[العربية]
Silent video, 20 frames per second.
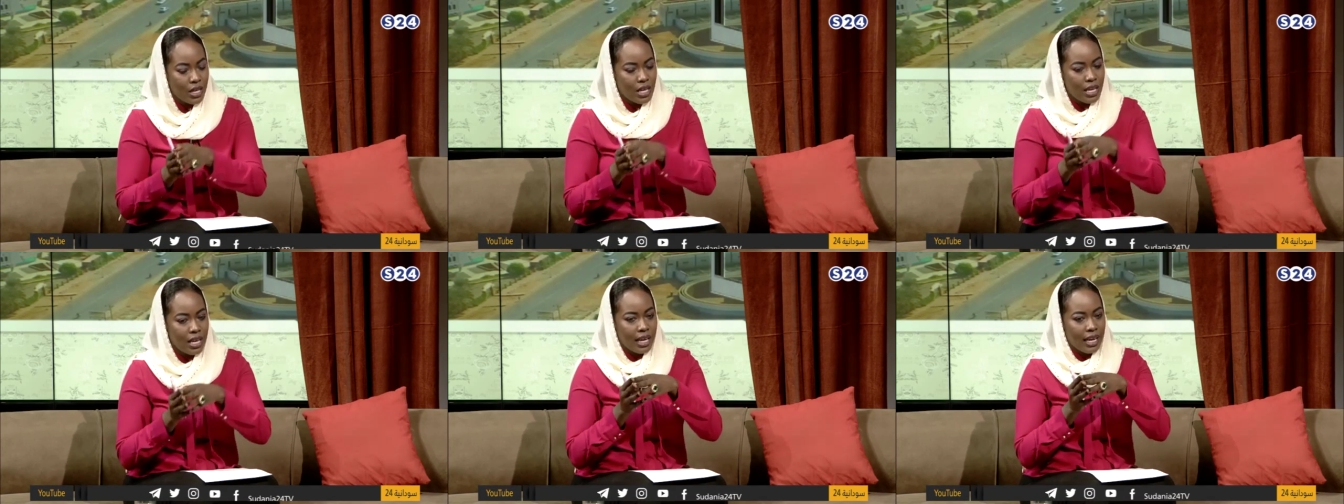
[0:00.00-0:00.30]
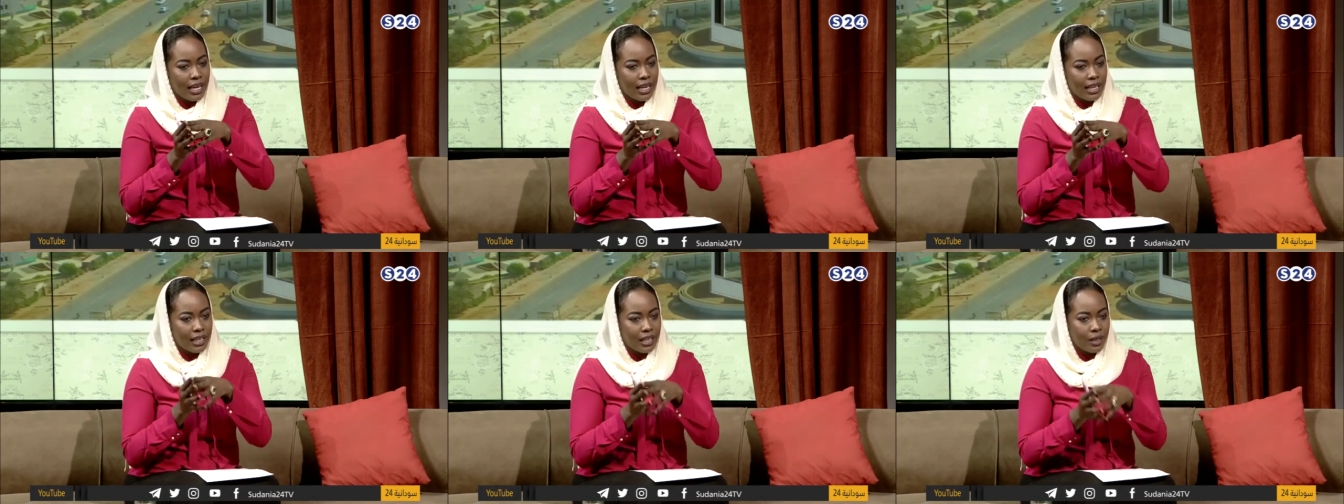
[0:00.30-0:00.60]

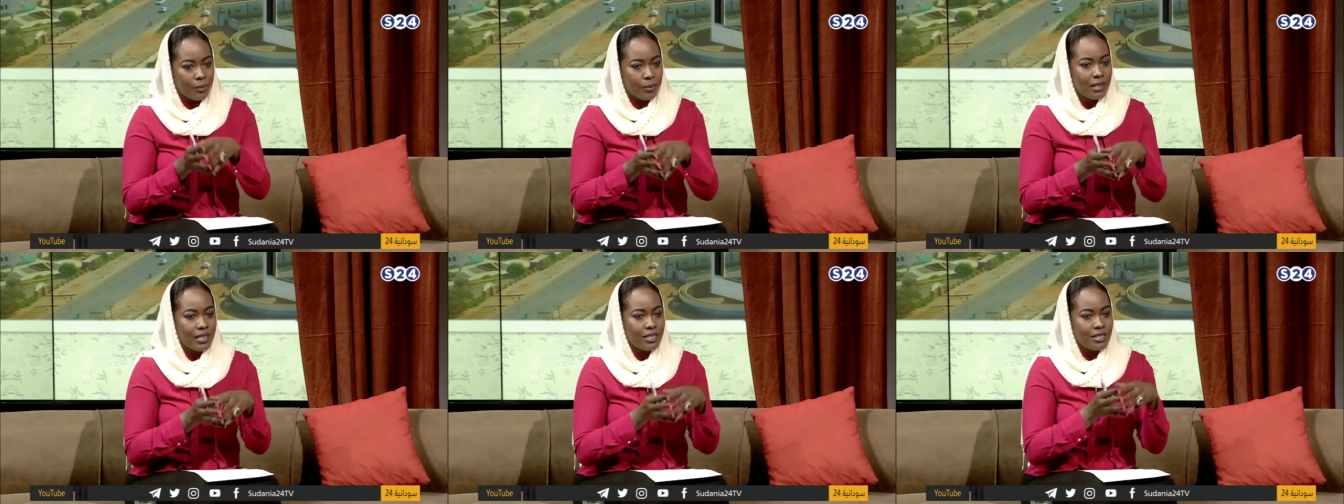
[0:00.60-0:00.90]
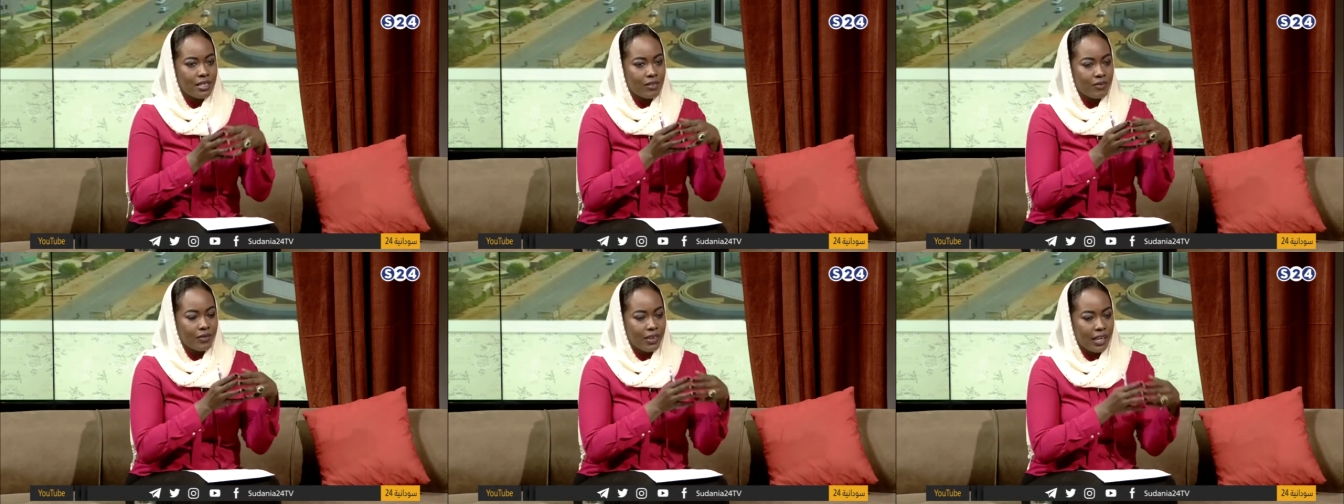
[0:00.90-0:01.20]
اللي
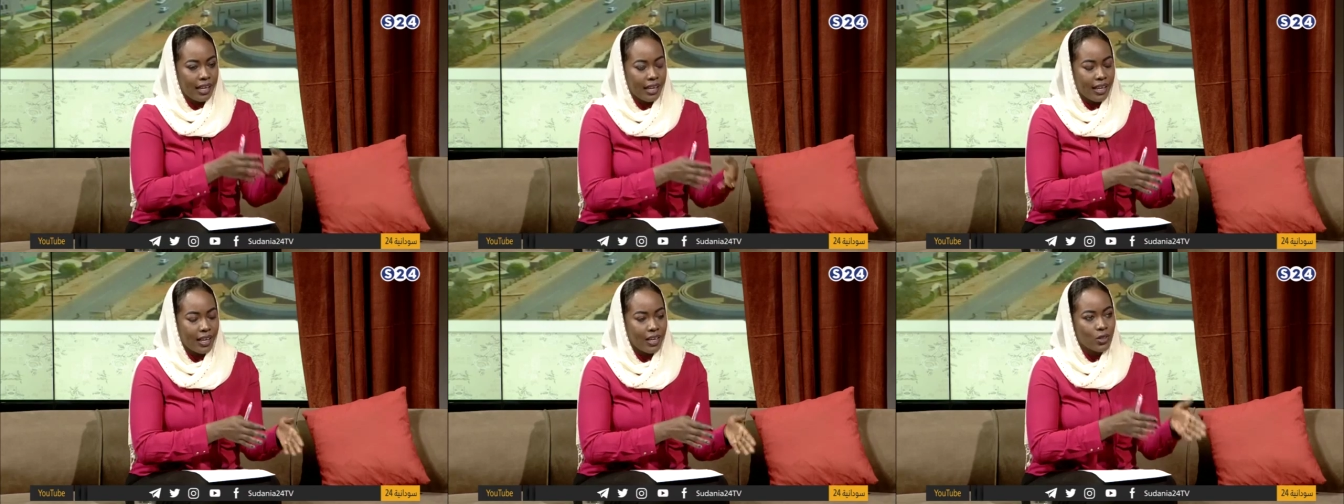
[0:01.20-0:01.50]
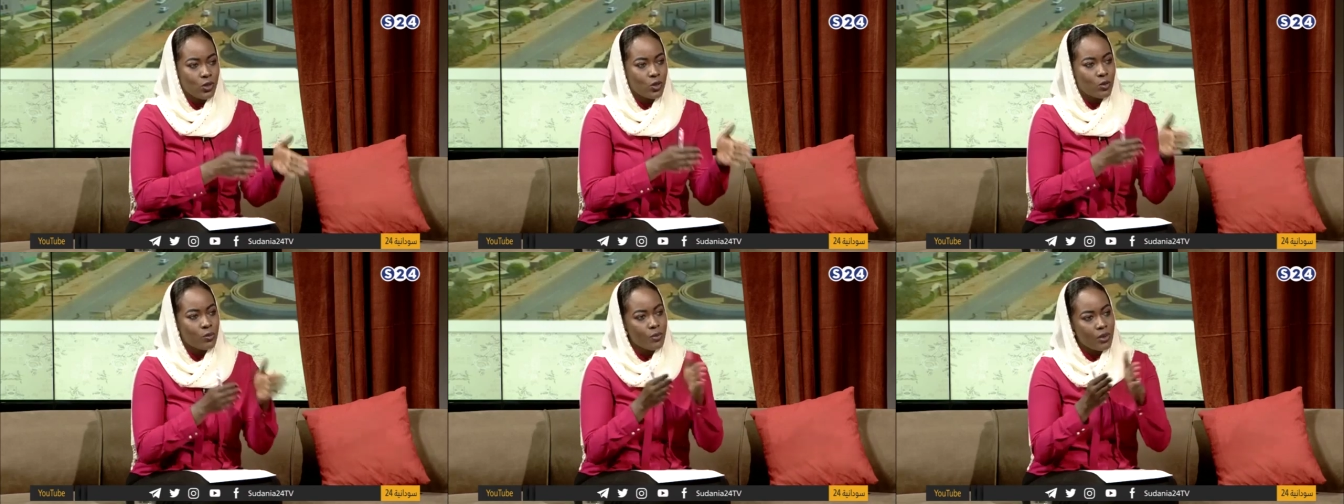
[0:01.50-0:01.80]
بيحصل في
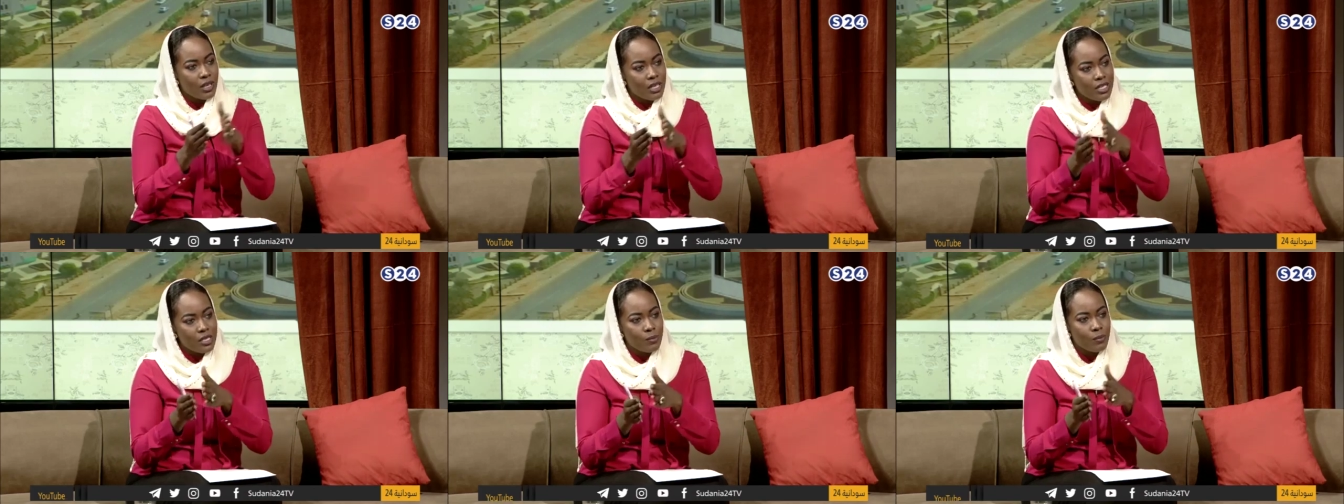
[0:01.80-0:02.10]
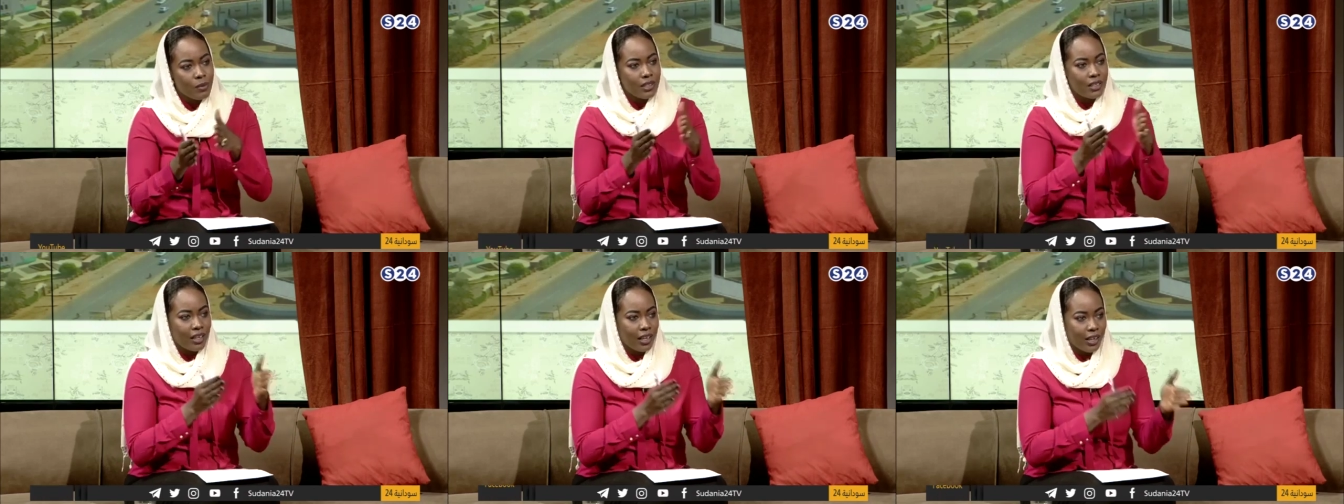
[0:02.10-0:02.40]
حياتهم
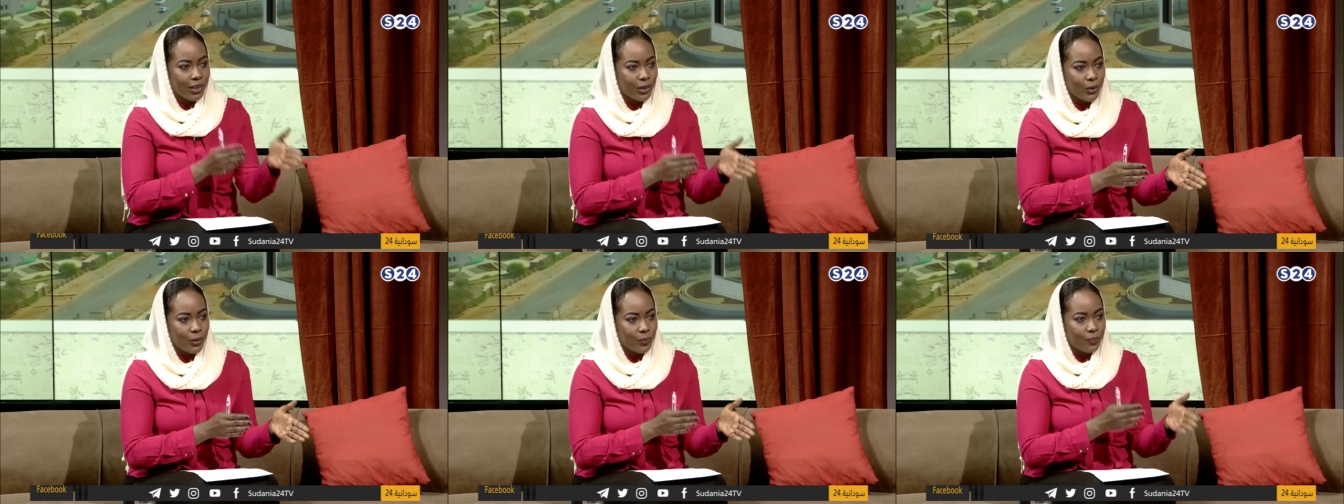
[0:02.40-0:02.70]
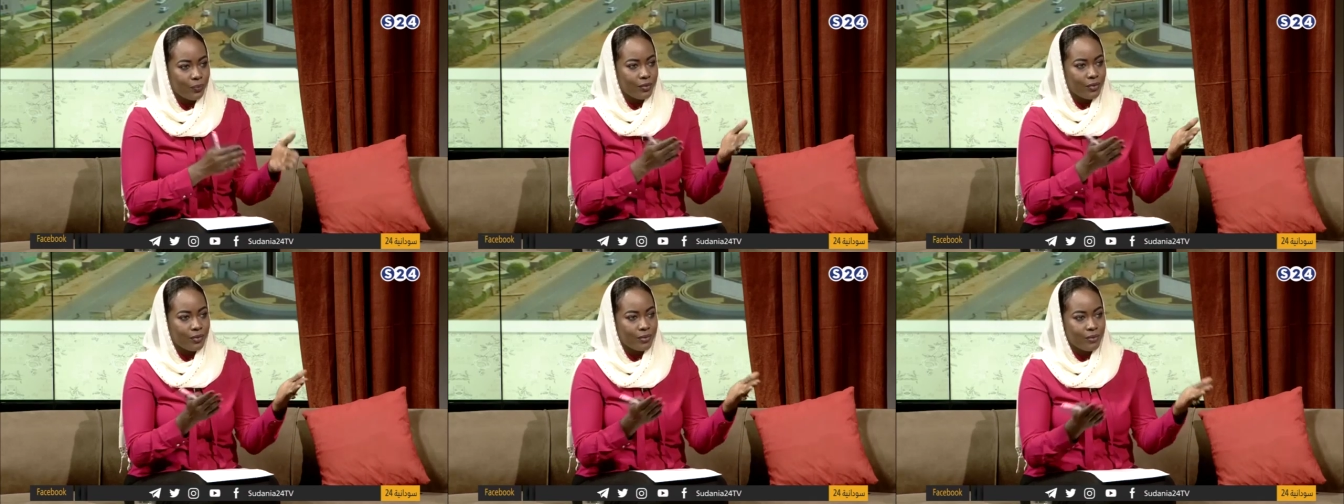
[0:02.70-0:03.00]
غصبا عنهم
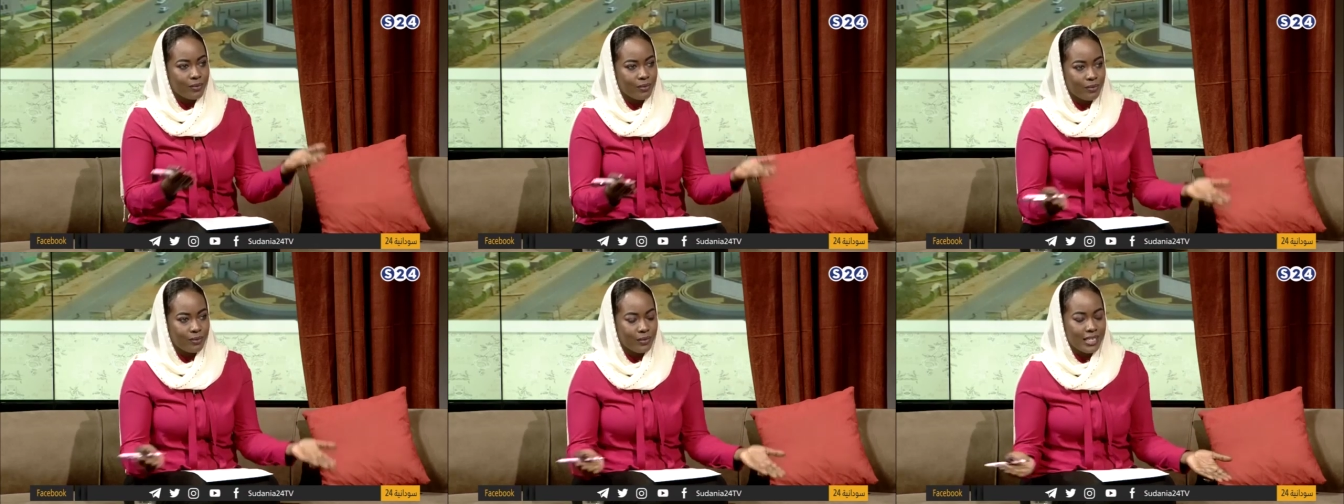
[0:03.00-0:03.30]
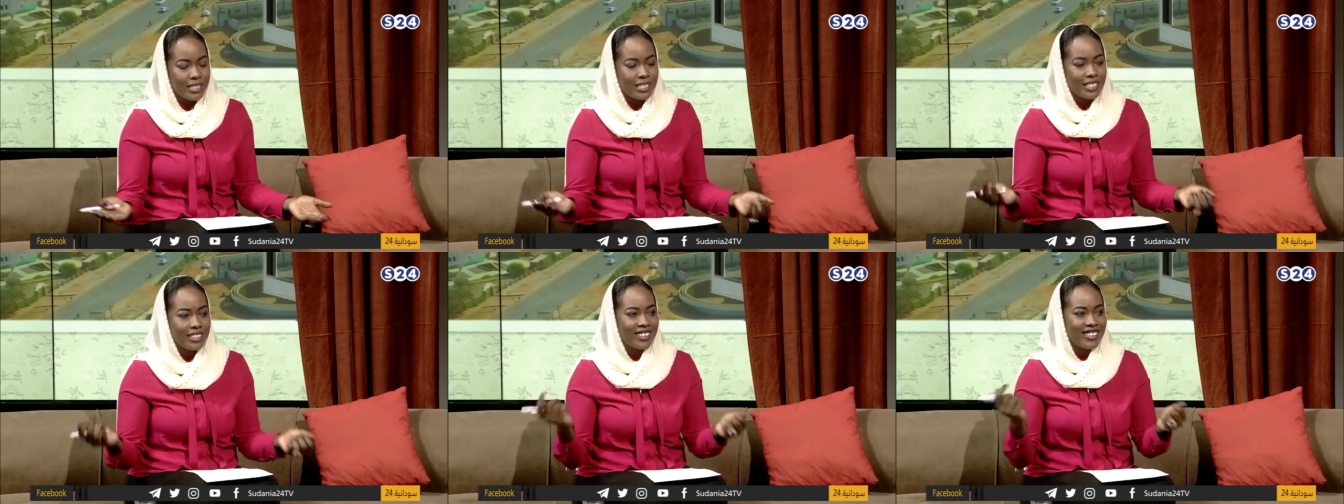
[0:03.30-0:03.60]
بالضبط ادينا